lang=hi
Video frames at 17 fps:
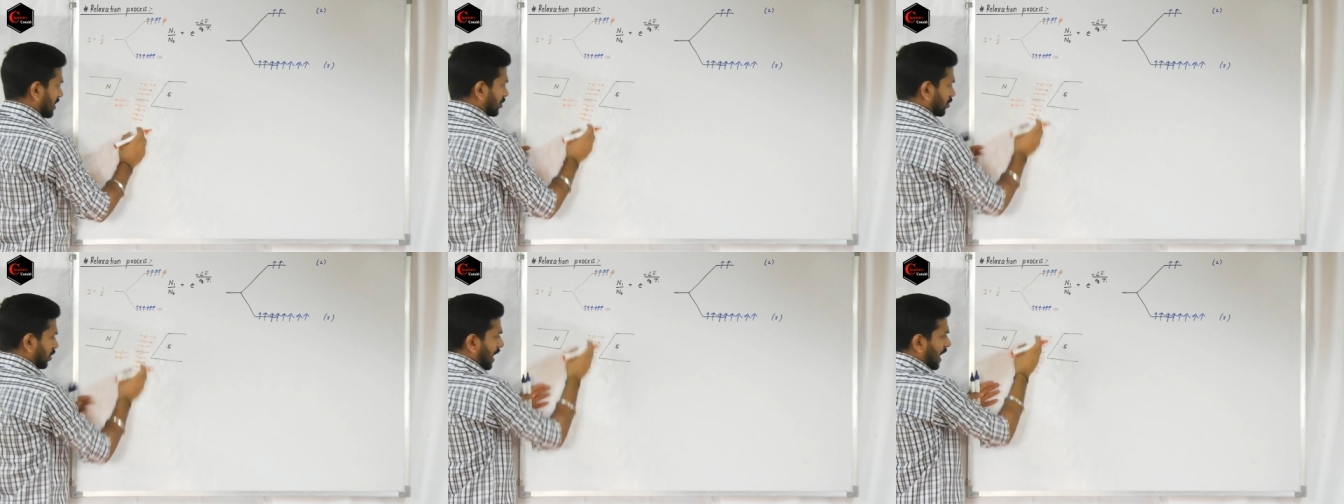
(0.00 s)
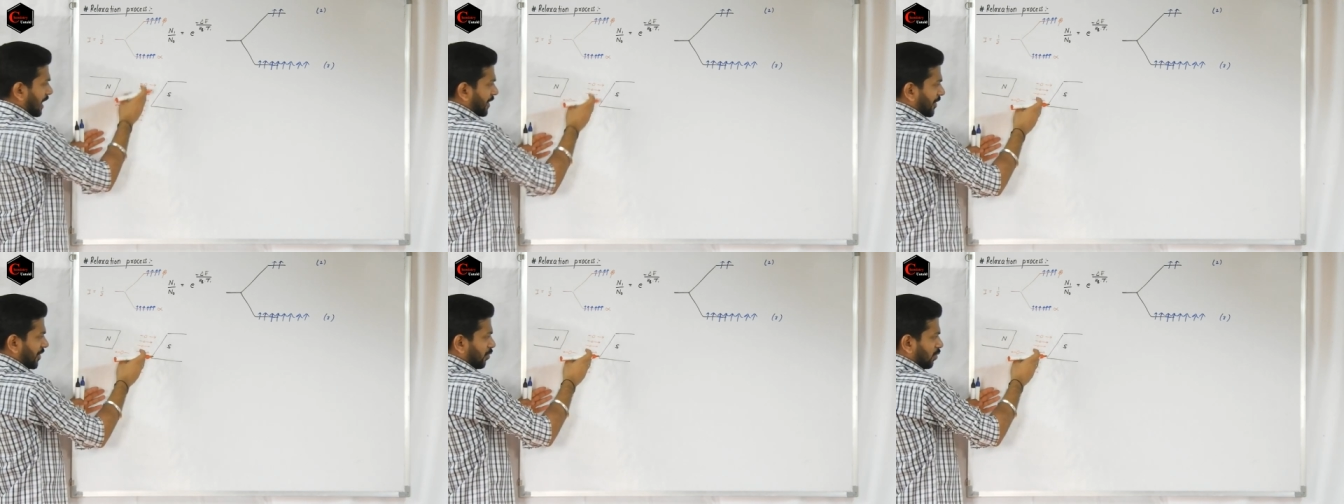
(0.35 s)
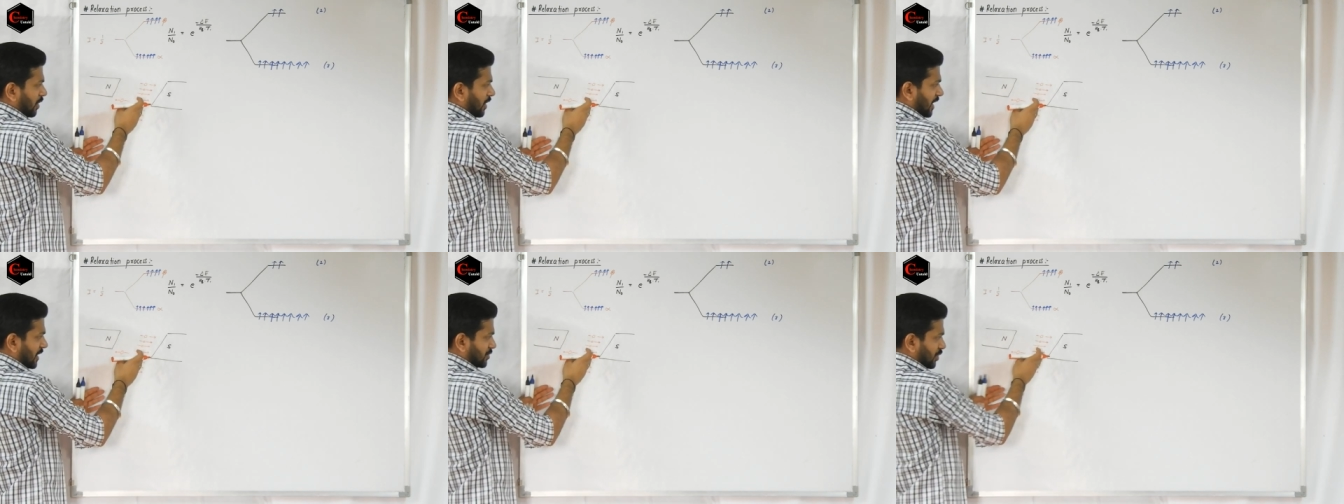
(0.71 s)
तो आठ
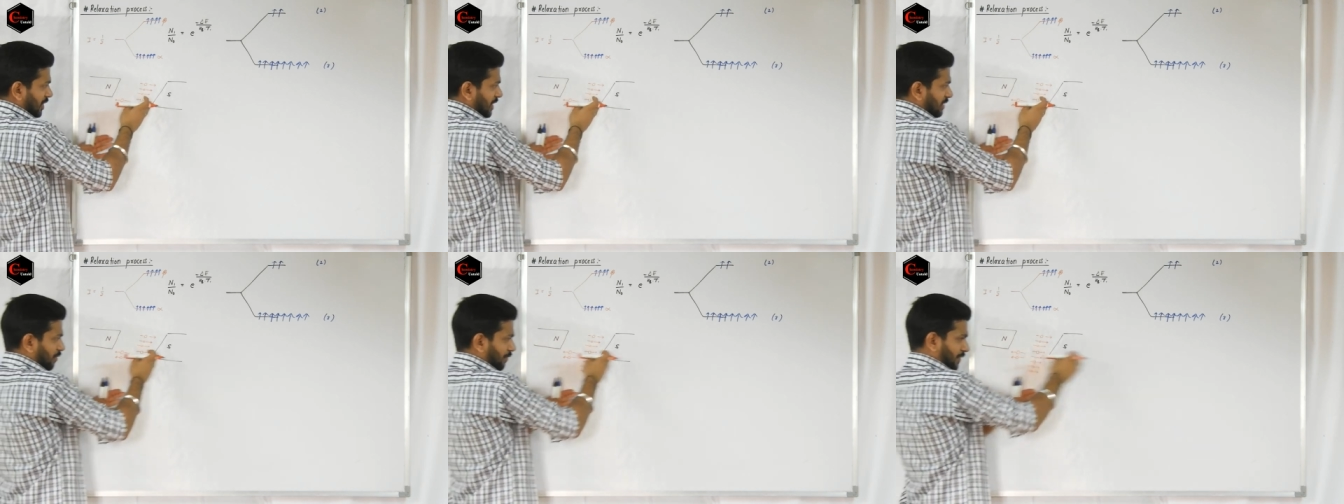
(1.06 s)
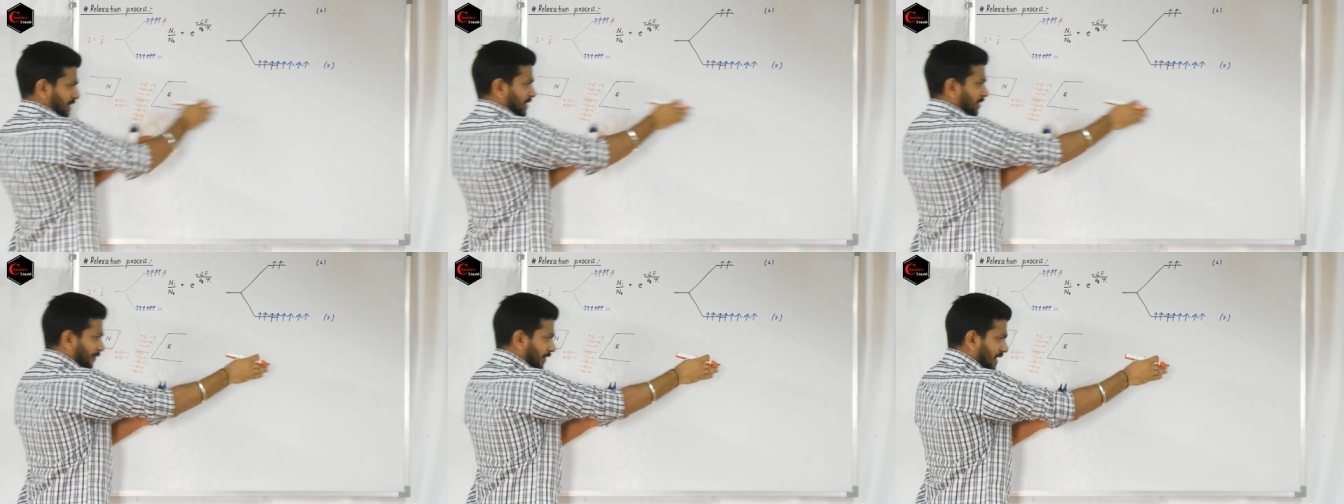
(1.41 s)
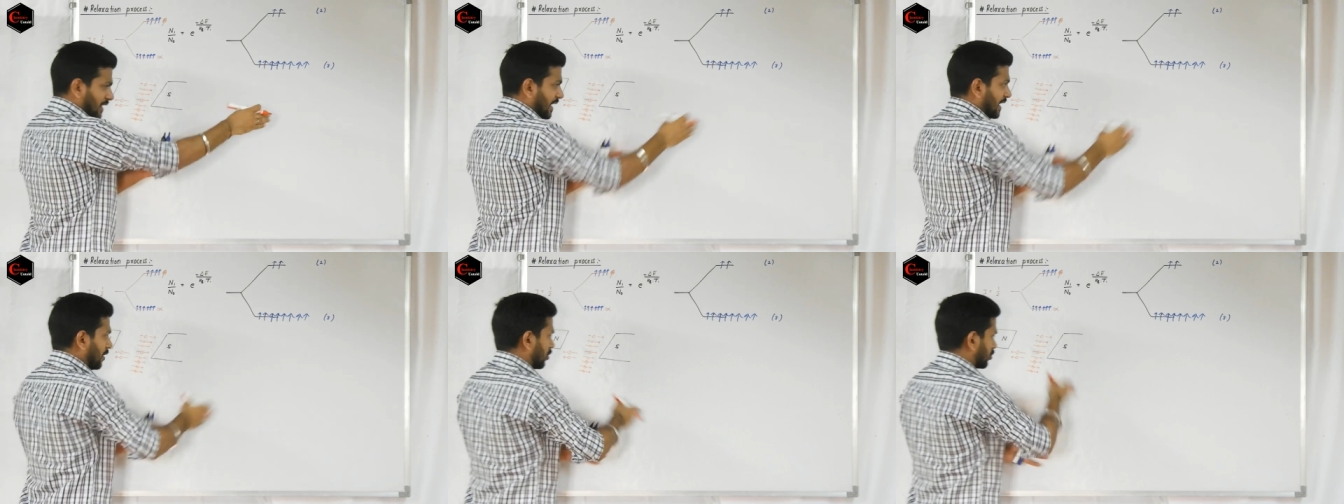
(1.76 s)
न्यूक्लिया जो है वो विद द
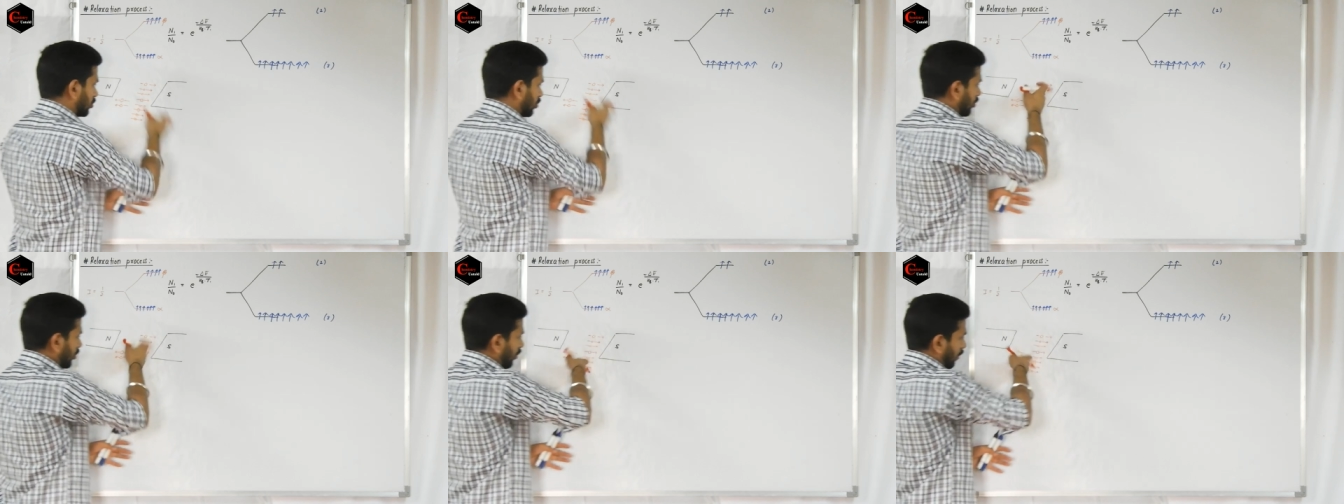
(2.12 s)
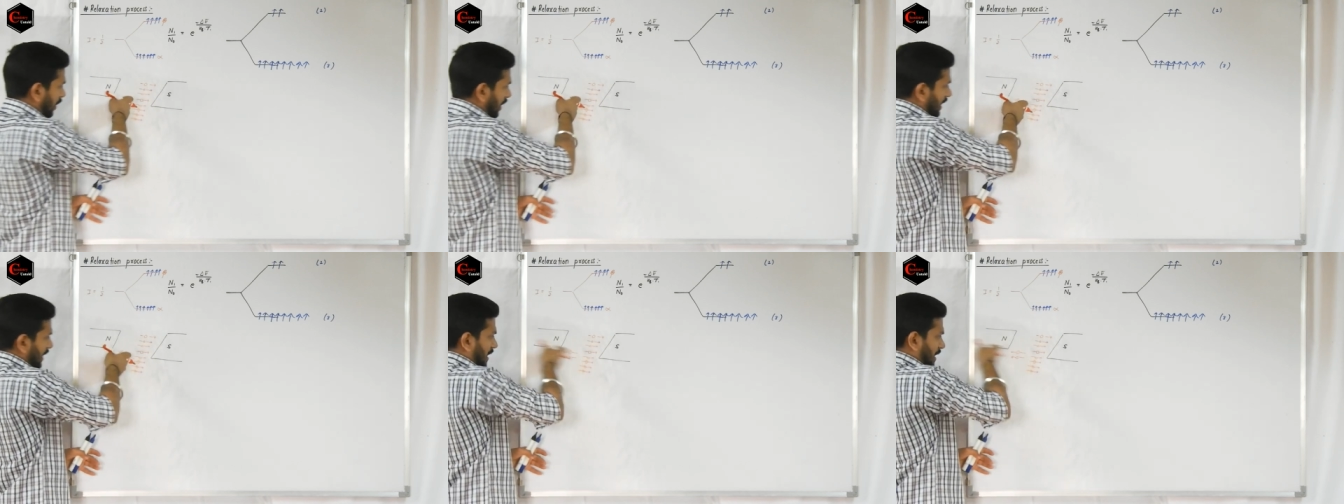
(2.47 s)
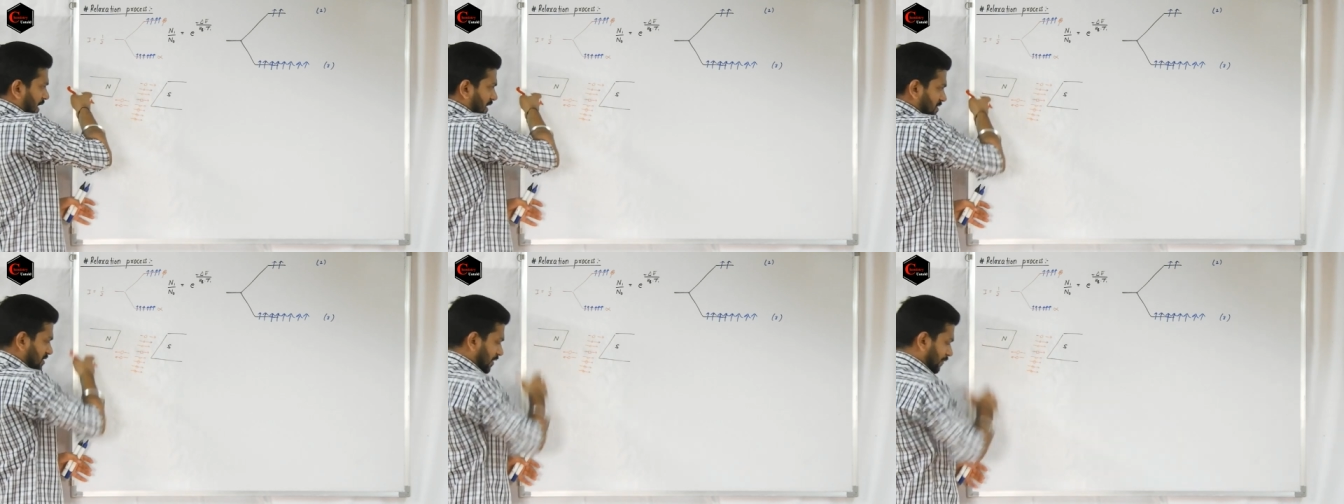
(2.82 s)
फील्ड है और दो न्यूक्लिया
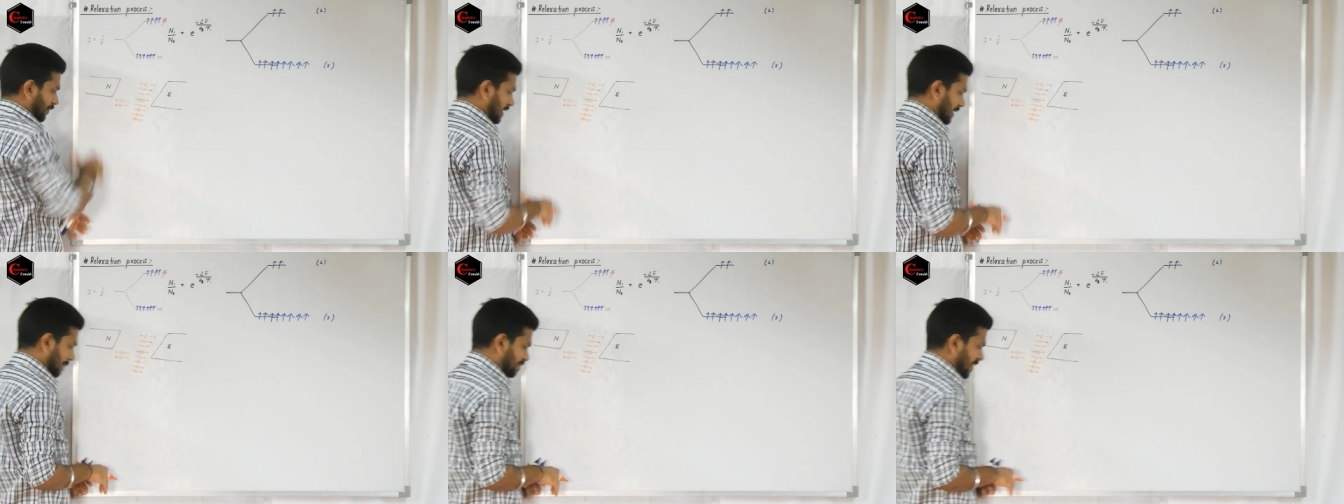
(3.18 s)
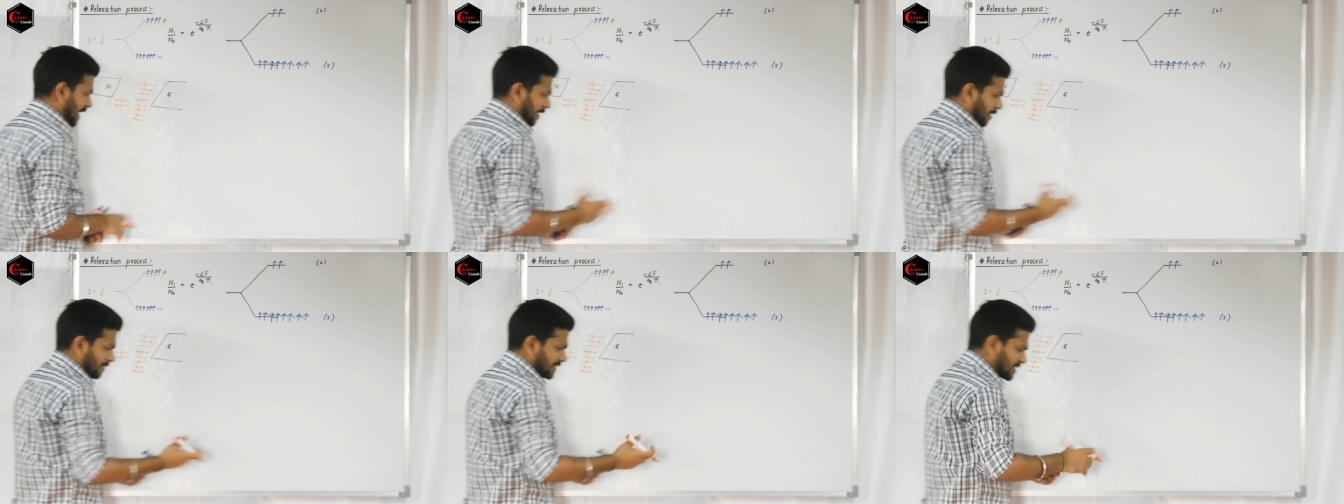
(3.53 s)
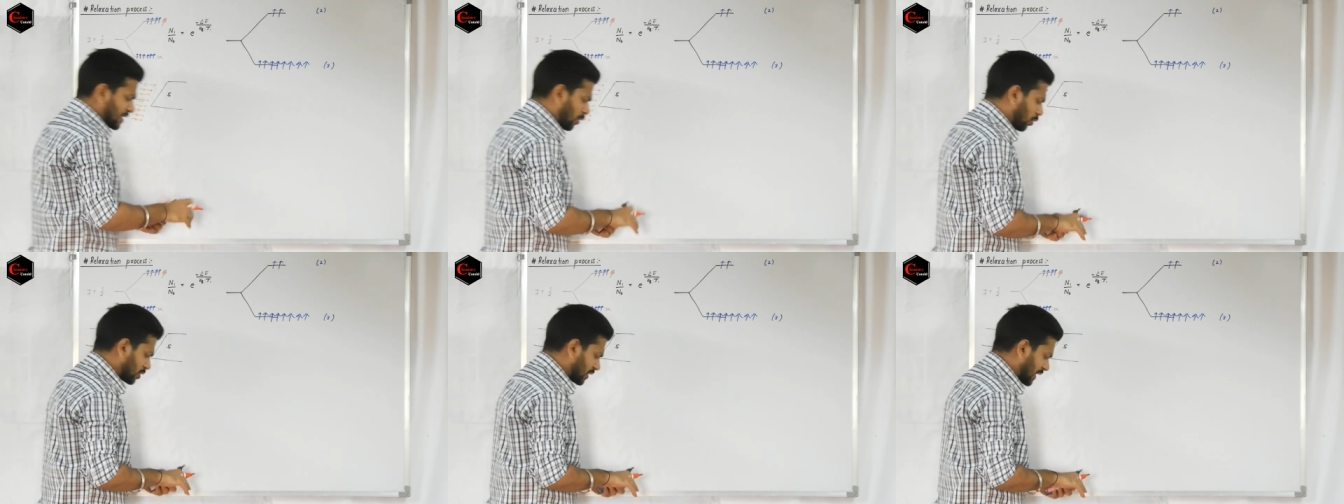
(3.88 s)
अगेंस्ट द फील्ड है ना इससे
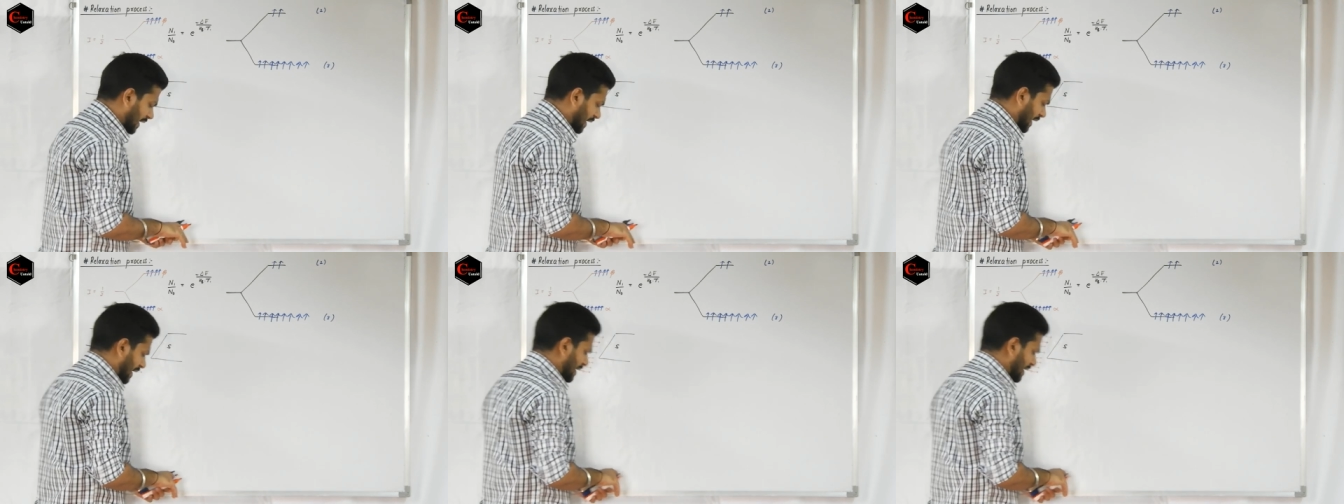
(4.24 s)
होता क्या